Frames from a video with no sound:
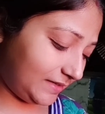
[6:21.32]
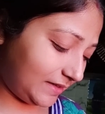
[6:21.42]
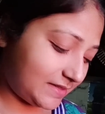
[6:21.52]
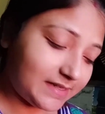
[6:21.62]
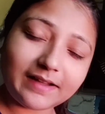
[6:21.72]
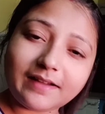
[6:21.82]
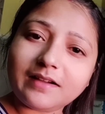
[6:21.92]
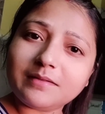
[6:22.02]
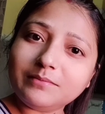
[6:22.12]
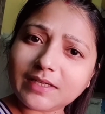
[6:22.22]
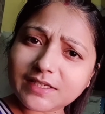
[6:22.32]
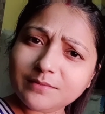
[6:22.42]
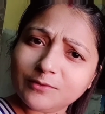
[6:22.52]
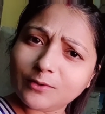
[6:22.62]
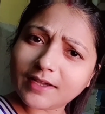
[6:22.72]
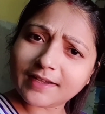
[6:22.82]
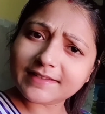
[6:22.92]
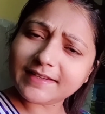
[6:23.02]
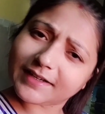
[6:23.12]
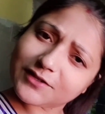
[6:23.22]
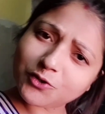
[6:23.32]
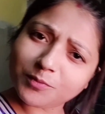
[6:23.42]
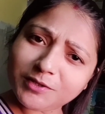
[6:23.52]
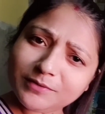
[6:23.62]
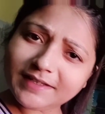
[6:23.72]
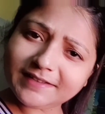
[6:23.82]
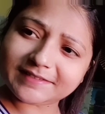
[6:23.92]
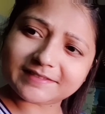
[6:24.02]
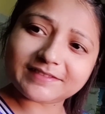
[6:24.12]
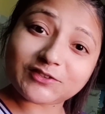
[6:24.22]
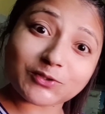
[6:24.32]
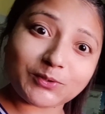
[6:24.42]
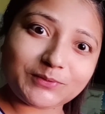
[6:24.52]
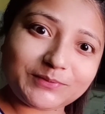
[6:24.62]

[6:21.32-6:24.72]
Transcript: আচ্ছা মাছের মুড়োটা হাতে নিয়ে একটা ছবি তুলে নি চলো